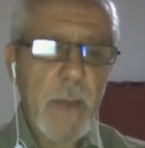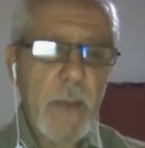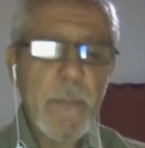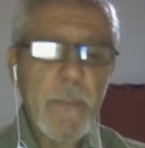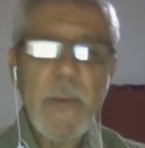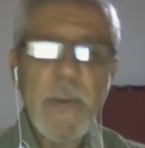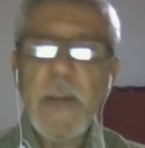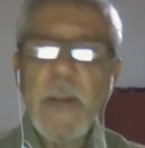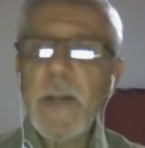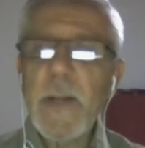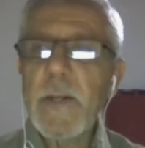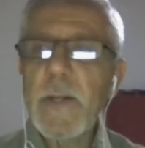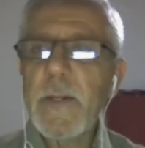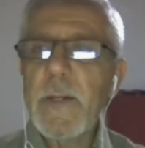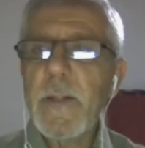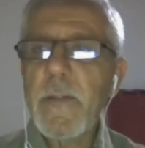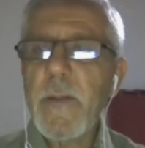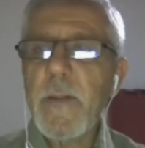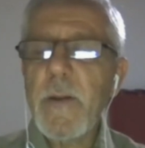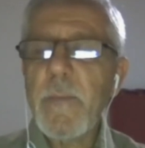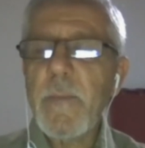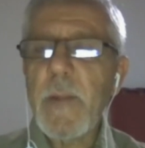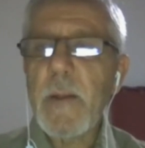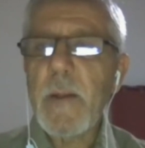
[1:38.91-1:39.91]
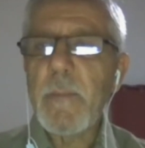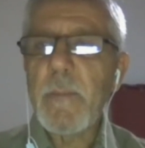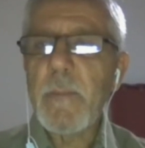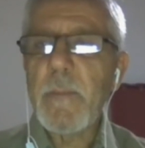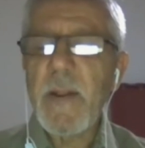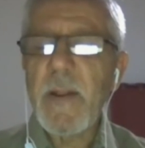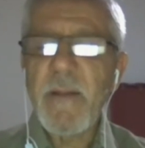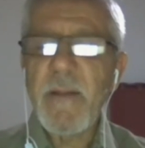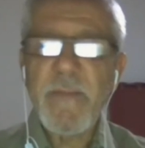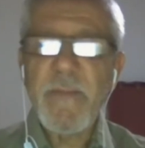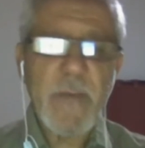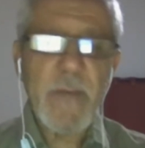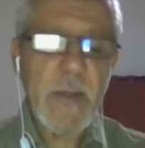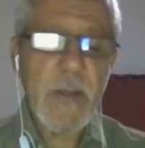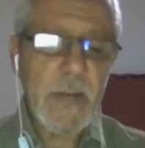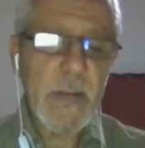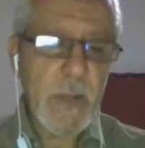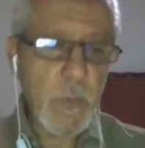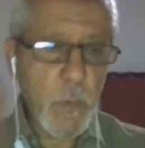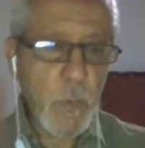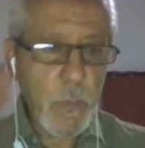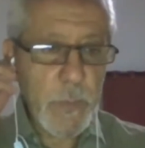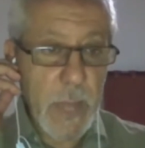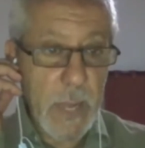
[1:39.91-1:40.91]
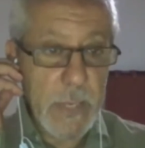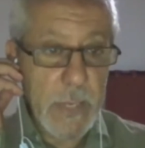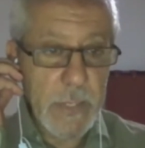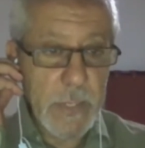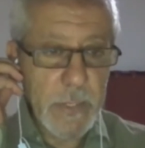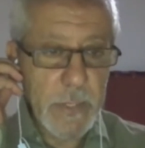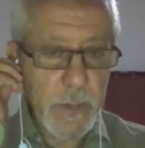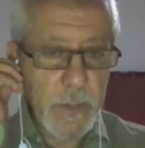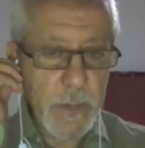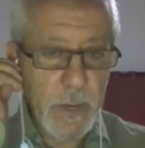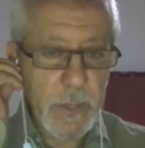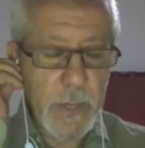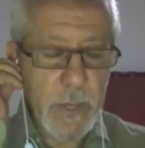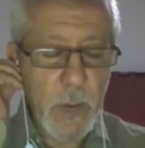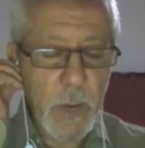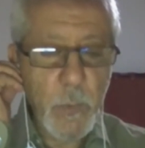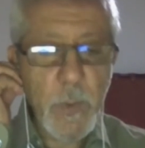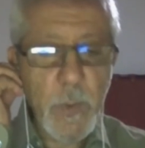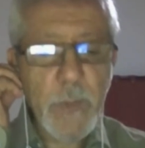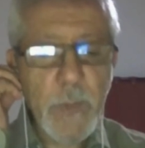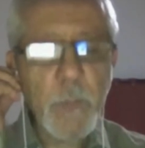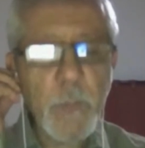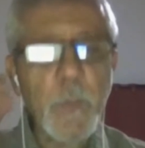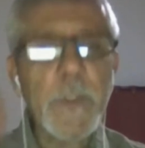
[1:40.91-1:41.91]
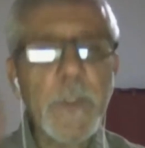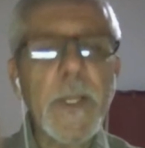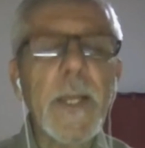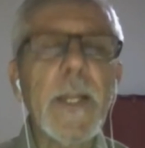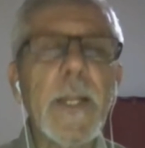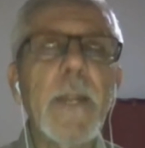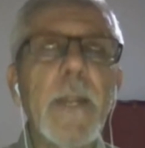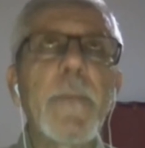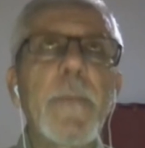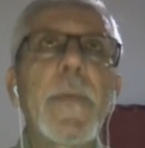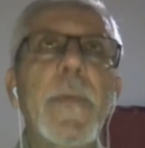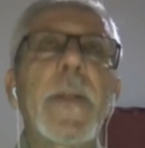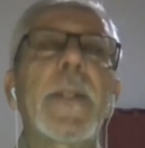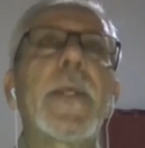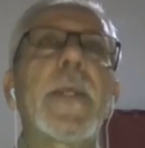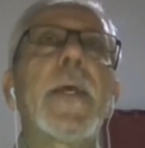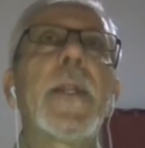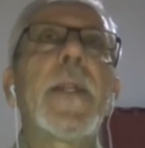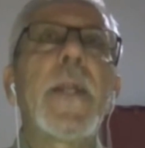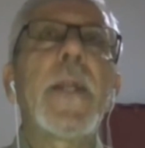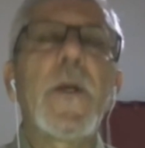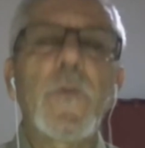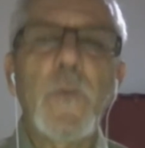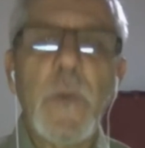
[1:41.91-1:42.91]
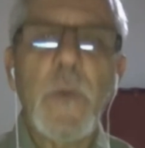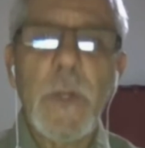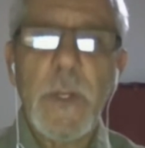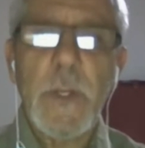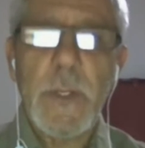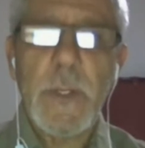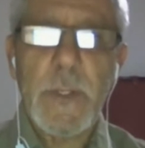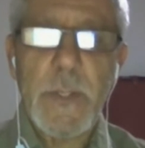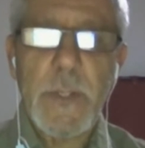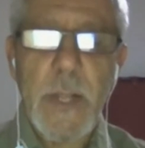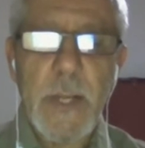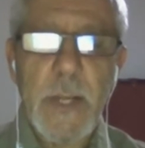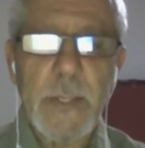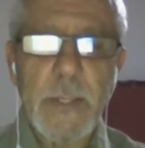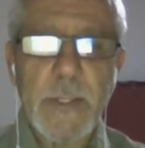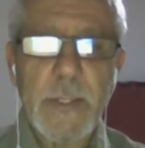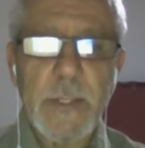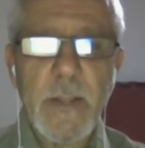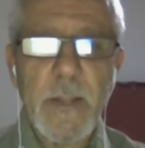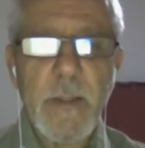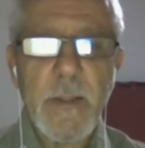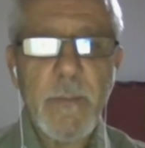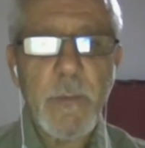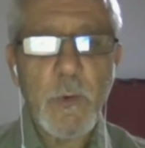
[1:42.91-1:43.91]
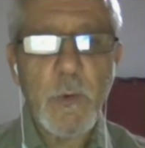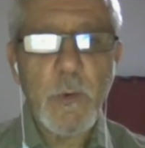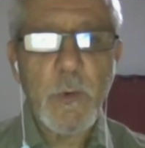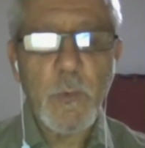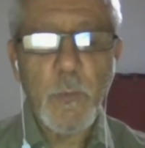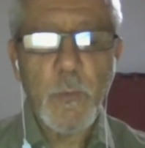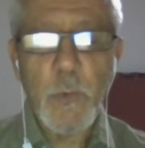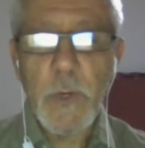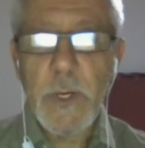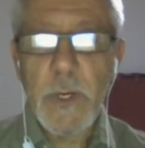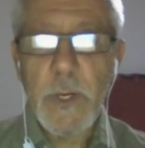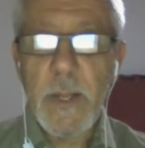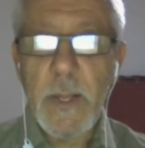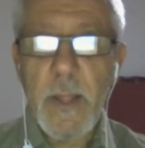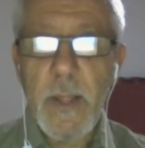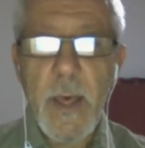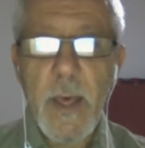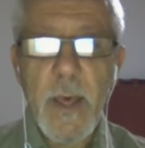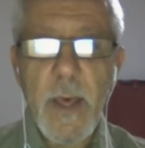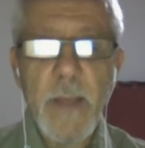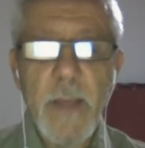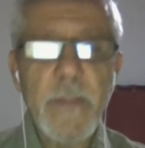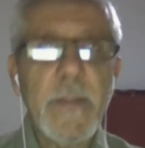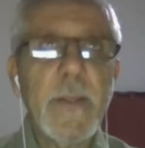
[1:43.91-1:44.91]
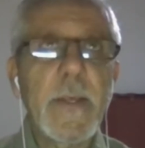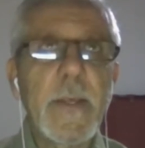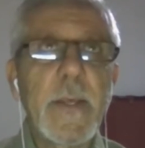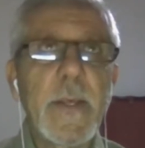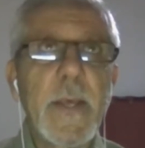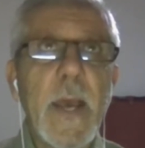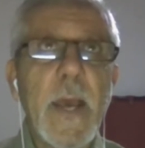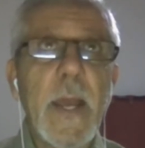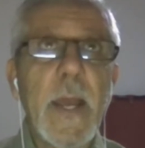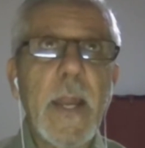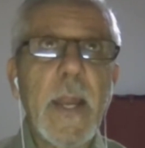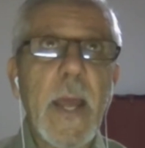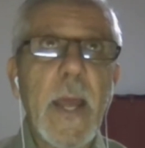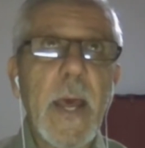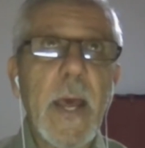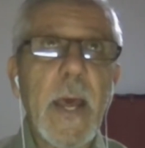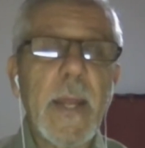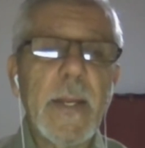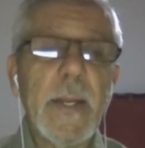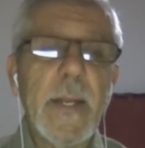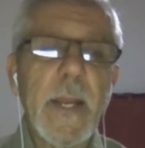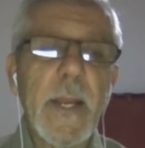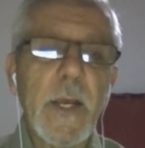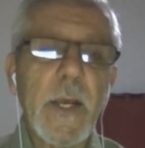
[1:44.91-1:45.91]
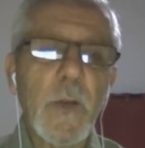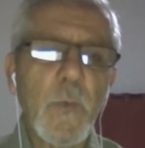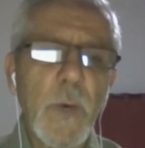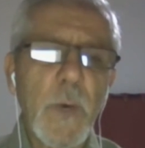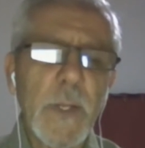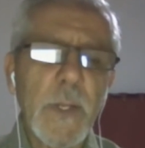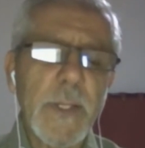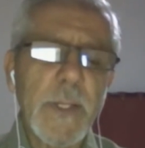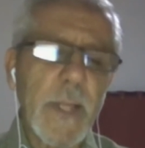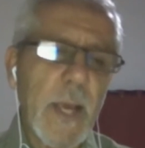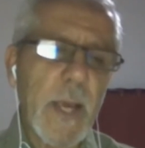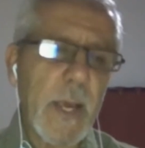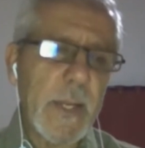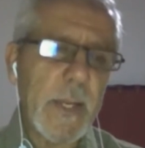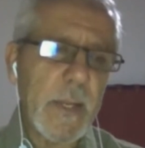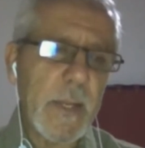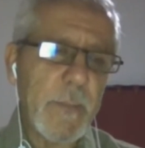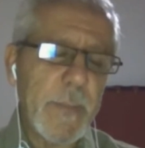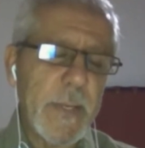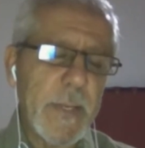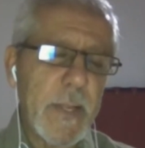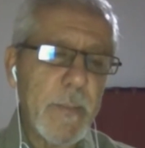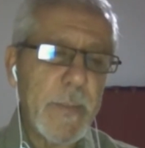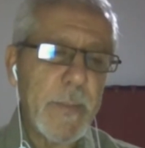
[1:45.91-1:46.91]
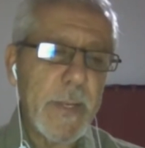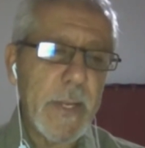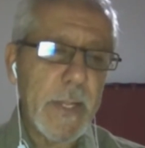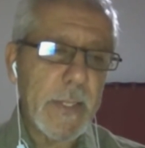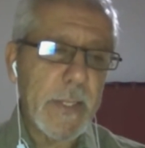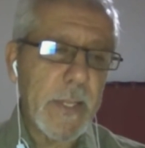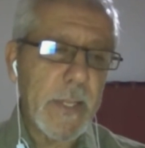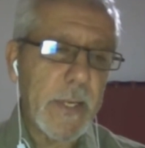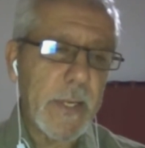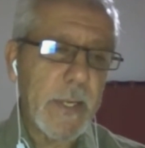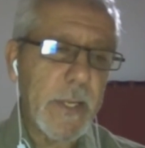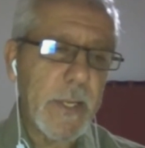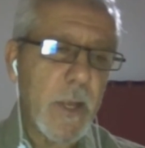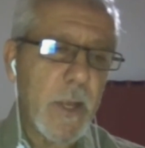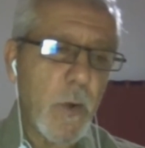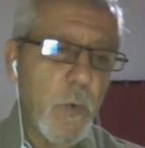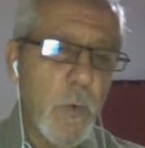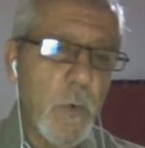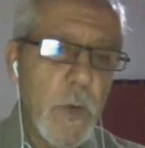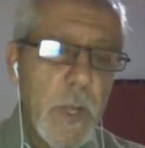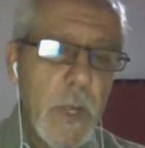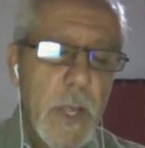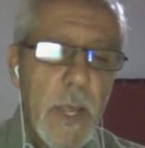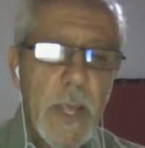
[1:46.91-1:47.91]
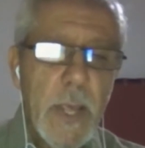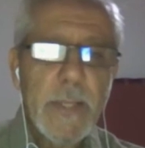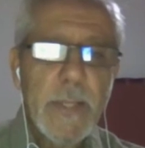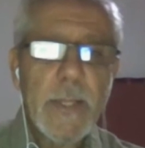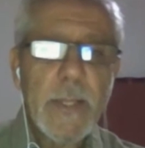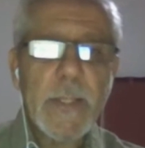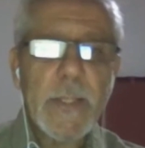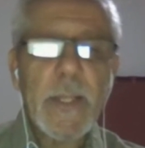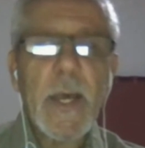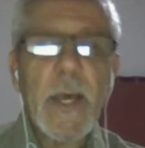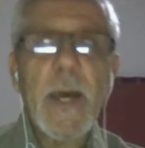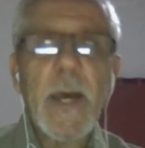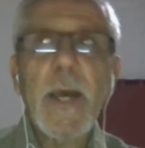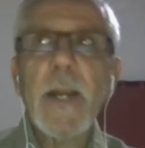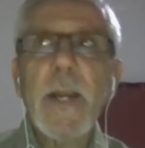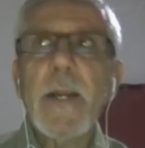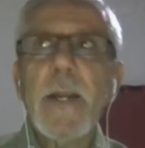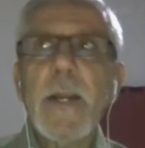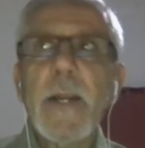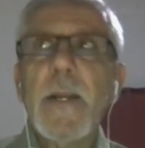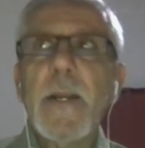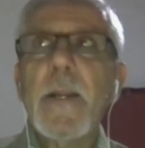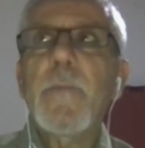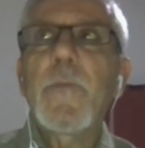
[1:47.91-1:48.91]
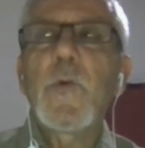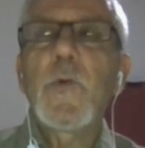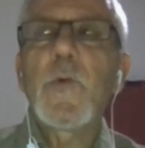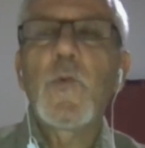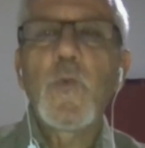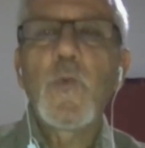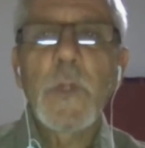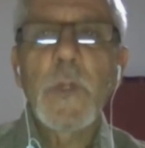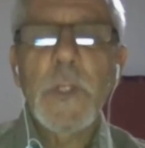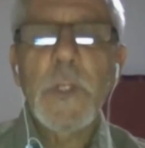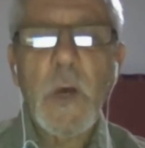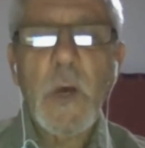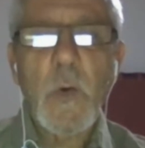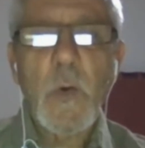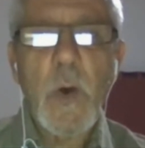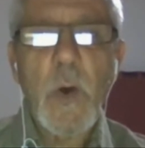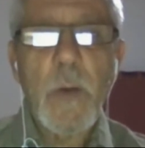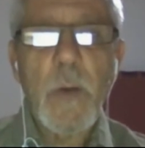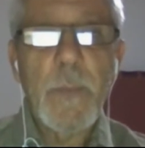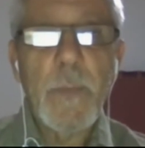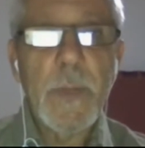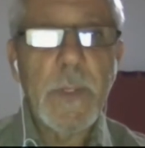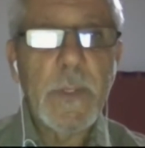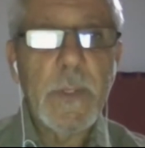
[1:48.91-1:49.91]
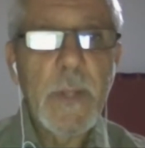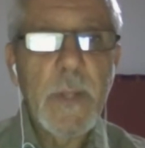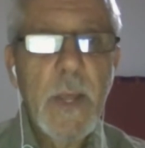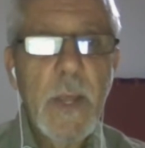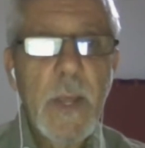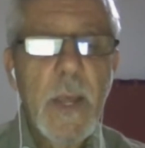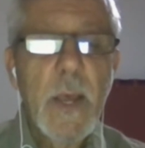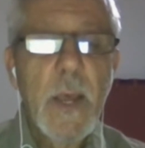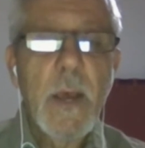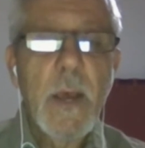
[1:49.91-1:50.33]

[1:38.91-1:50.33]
عمل لضرب الملف النووي الإيراني الولايات المتحدة الأمريكية لا تريد أن تذهب الأمور إلى هذه الحد لكن واضح أن بنيامين نتنياهو يتحرك بدون ضوابط